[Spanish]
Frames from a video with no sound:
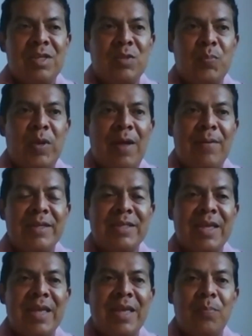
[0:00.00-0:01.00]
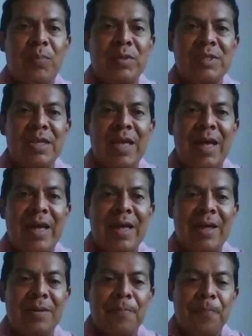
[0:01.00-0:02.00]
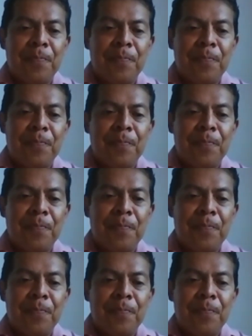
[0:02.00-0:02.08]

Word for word: esperaba es que pues ella